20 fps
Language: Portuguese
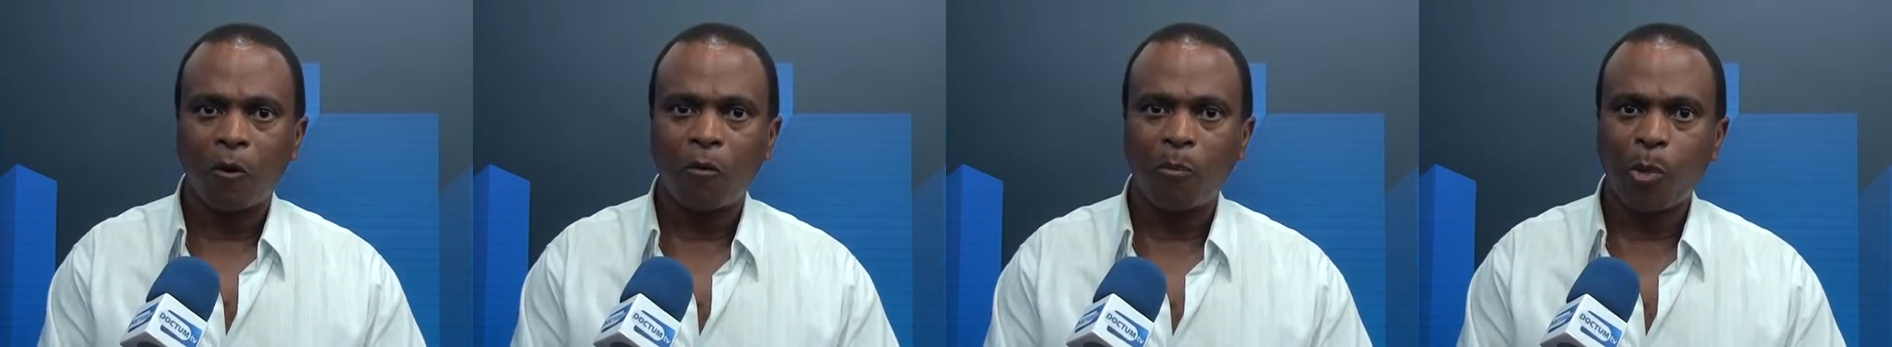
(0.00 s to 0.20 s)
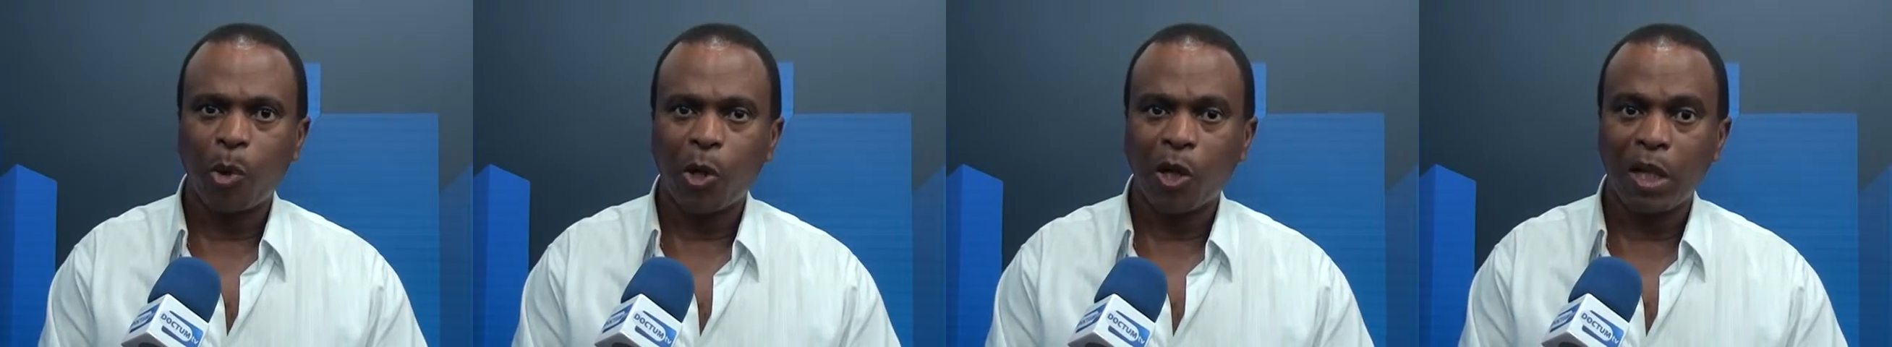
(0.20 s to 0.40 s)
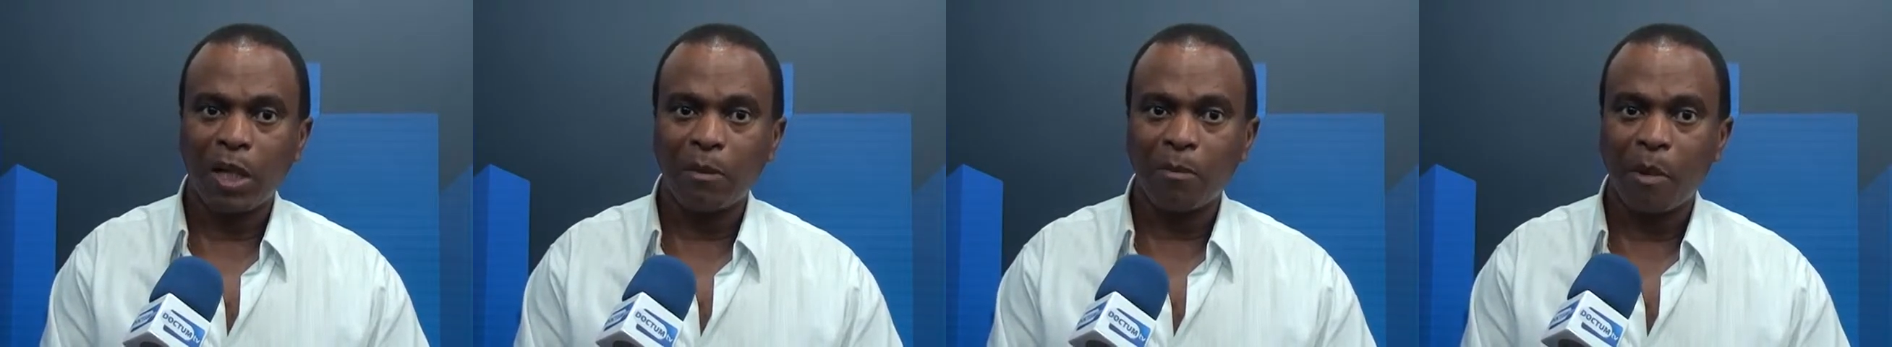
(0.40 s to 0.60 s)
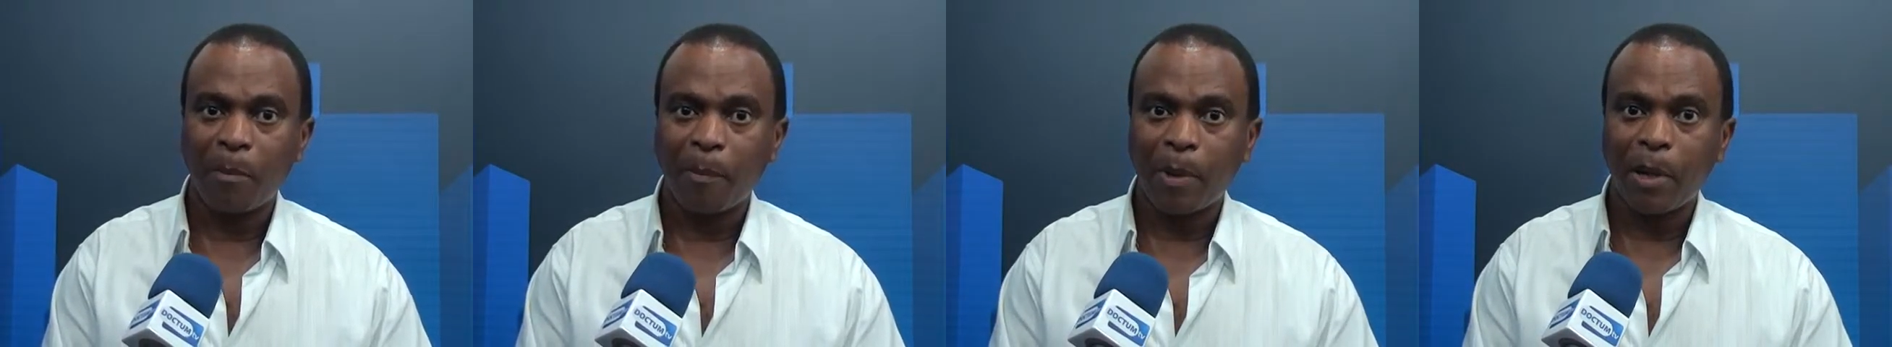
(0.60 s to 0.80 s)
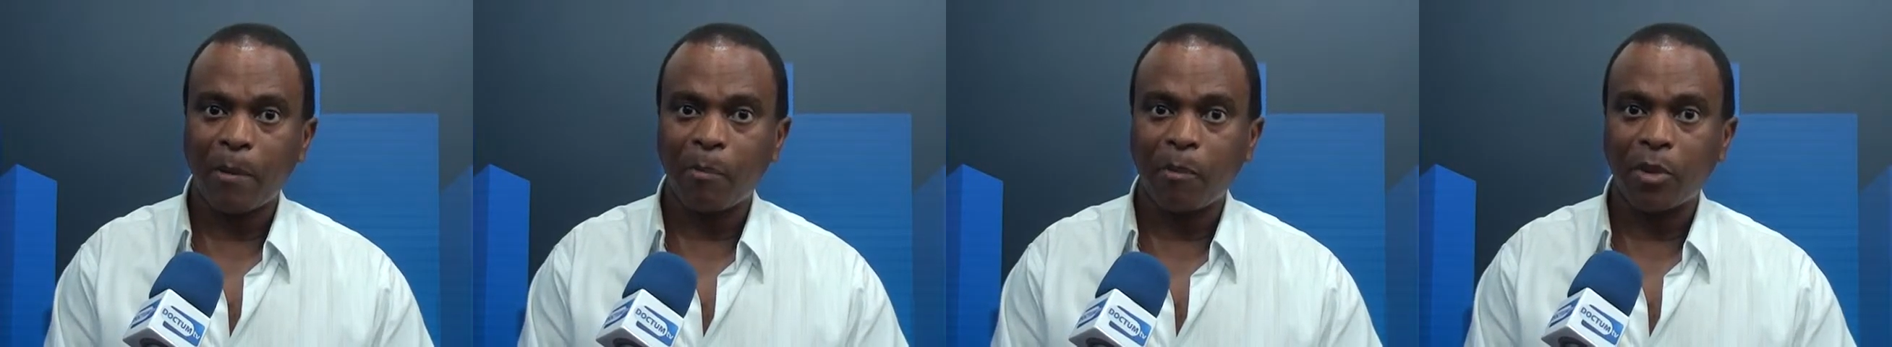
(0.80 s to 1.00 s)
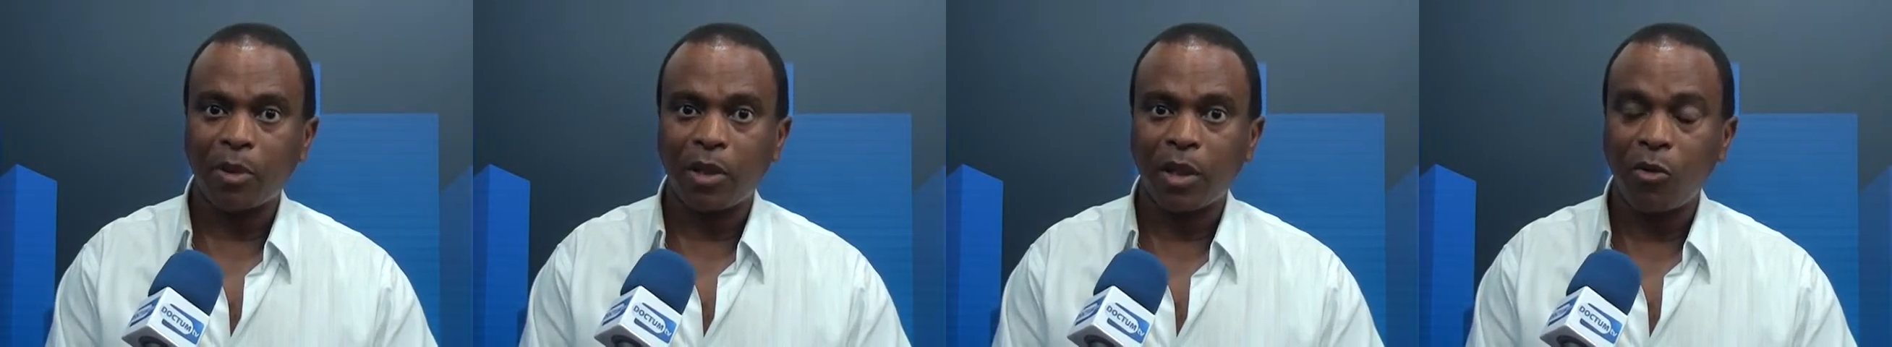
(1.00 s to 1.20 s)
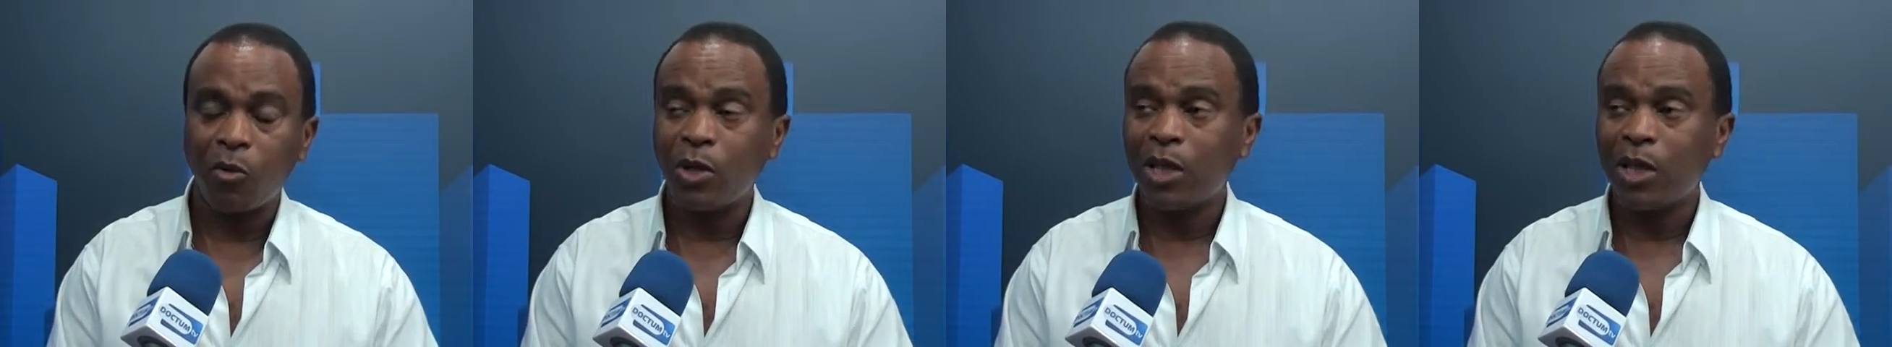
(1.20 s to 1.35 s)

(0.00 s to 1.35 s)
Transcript: um programa para poder.